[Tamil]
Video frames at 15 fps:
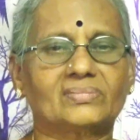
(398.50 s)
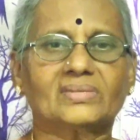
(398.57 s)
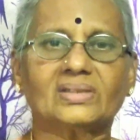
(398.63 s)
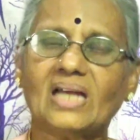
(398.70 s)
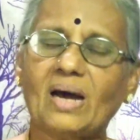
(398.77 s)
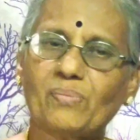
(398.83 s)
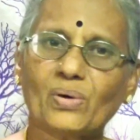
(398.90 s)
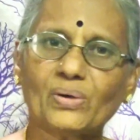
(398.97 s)

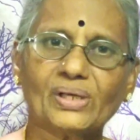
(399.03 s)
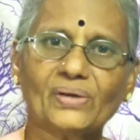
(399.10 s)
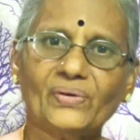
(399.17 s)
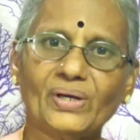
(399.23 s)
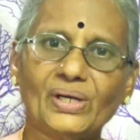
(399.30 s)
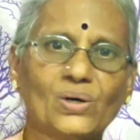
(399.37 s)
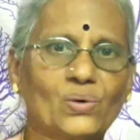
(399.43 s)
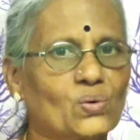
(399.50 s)
நான் போட்ட
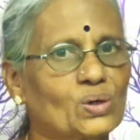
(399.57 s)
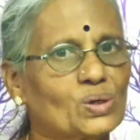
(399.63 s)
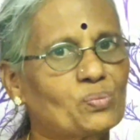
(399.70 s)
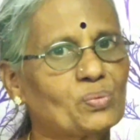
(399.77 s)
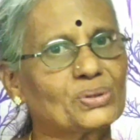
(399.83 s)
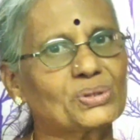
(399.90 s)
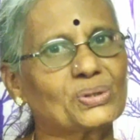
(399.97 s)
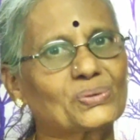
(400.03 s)
வீடியோ உங்களுக்கு
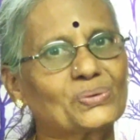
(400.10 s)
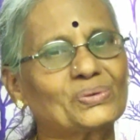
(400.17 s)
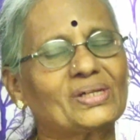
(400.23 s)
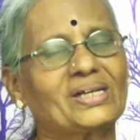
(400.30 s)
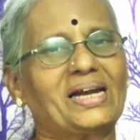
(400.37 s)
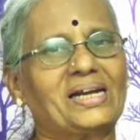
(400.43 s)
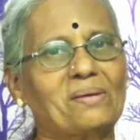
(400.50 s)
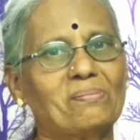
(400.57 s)
பிடிச்சிருக்குன்னு
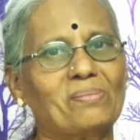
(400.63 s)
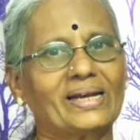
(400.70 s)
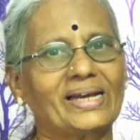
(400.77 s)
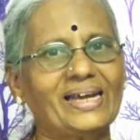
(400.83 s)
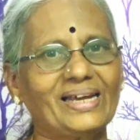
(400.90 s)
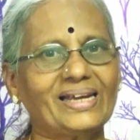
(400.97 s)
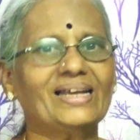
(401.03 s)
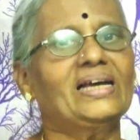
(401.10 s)
நான் நம்புகிறேன்
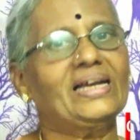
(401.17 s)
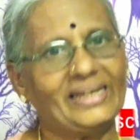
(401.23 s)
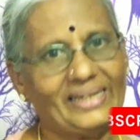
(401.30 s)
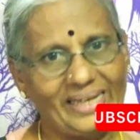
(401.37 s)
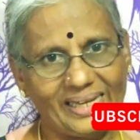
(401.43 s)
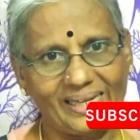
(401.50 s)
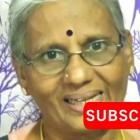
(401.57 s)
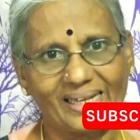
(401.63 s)

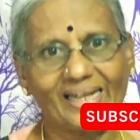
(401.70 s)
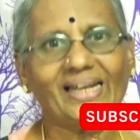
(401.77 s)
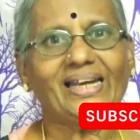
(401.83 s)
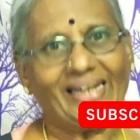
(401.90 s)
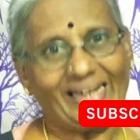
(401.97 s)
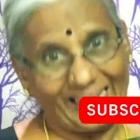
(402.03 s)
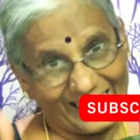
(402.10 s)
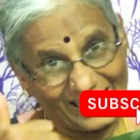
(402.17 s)
நீங்கள்
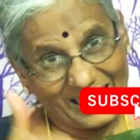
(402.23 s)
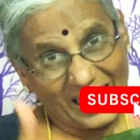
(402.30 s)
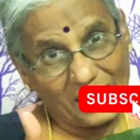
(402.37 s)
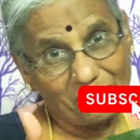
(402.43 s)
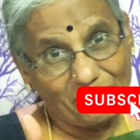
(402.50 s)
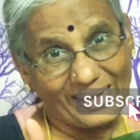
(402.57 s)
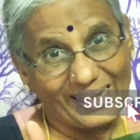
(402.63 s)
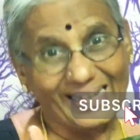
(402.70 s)
எனக்கு லைக்
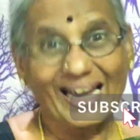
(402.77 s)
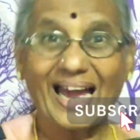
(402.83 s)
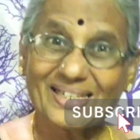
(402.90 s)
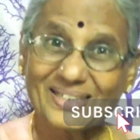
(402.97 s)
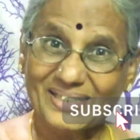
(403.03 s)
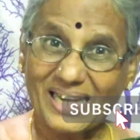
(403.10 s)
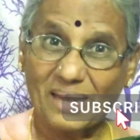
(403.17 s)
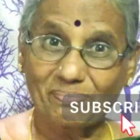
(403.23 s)
பண்ணுங்கள்
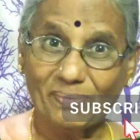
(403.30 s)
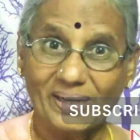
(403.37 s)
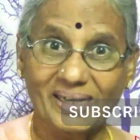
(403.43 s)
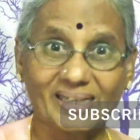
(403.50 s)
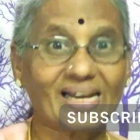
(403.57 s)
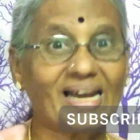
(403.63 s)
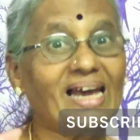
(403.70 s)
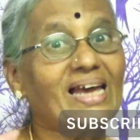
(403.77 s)
ஷேர்
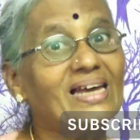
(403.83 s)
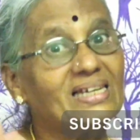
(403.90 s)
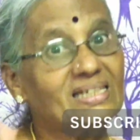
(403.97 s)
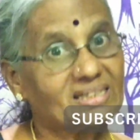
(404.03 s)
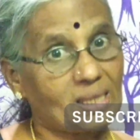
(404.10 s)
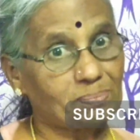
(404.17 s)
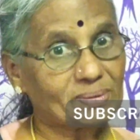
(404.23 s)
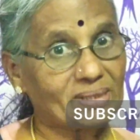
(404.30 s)
பண்ணுங்கள்
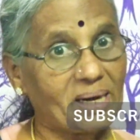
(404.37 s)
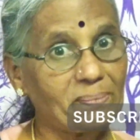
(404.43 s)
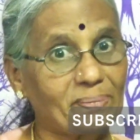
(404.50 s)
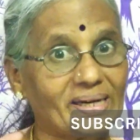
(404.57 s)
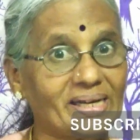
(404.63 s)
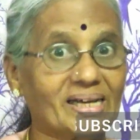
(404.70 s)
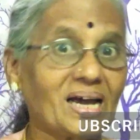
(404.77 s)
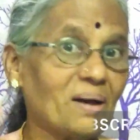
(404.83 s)
சப்ஸ்கிரைப்
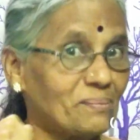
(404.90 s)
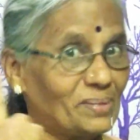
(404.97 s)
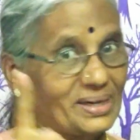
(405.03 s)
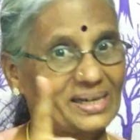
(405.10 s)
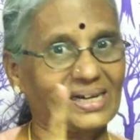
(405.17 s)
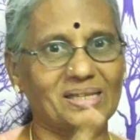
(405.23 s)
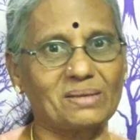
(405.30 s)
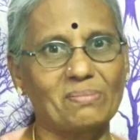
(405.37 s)
பண்ணுங்கள்
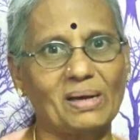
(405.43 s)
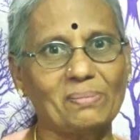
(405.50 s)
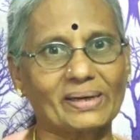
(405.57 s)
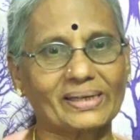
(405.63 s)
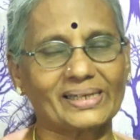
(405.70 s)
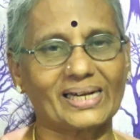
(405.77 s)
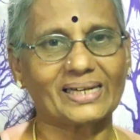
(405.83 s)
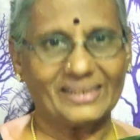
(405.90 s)
மறக்காது பெல் பட்டன்
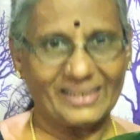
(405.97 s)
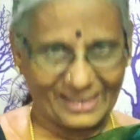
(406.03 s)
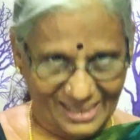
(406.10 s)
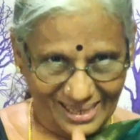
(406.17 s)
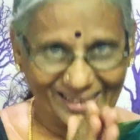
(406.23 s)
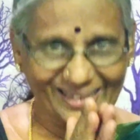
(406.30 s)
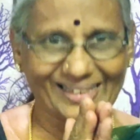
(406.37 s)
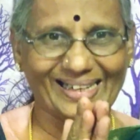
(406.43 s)
அழுத்துங்க
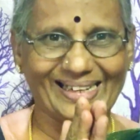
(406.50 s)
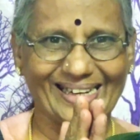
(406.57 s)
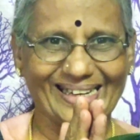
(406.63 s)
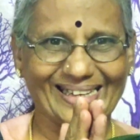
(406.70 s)
நன்றி